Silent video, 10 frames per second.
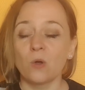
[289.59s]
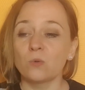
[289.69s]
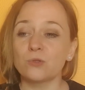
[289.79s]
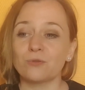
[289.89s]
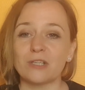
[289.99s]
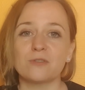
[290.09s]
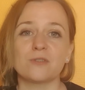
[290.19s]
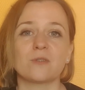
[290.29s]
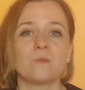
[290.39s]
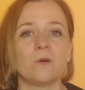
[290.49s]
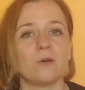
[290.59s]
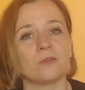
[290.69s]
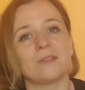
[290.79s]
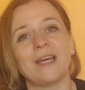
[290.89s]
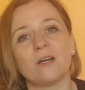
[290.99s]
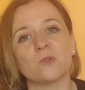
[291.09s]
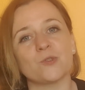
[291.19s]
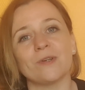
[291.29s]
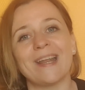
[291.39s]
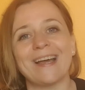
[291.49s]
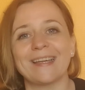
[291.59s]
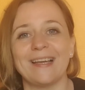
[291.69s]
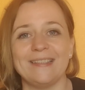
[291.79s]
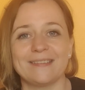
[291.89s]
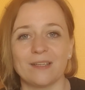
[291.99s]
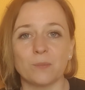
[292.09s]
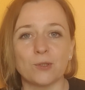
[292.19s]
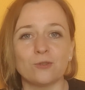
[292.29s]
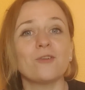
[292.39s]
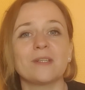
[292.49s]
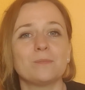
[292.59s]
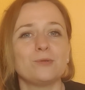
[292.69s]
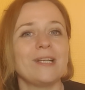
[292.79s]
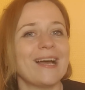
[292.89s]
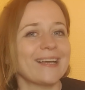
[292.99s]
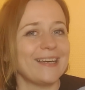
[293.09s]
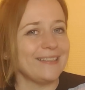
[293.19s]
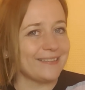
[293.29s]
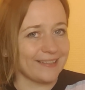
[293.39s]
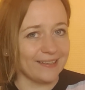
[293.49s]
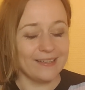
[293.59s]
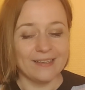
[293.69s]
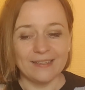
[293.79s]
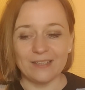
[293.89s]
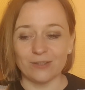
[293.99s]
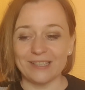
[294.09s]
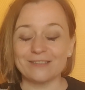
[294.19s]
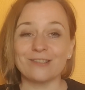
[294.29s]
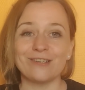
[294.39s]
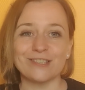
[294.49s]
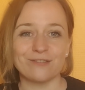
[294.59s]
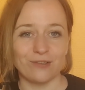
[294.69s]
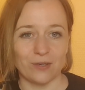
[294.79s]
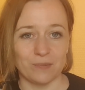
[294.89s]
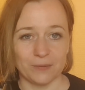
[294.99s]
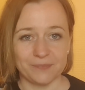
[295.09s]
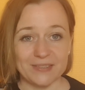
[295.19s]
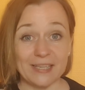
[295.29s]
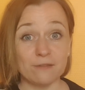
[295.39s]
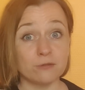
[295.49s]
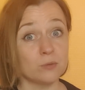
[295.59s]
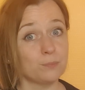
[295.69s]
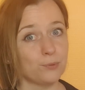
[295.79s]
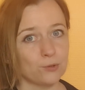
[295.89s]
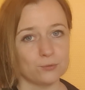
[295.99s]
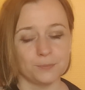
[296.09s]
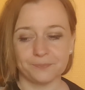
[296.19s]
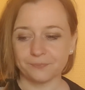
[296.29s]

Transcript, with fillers: ou soit justement en arrangeant la réalité, en prenant des bouts de la réalité et en les transformant. Ça, ils font beaucoup.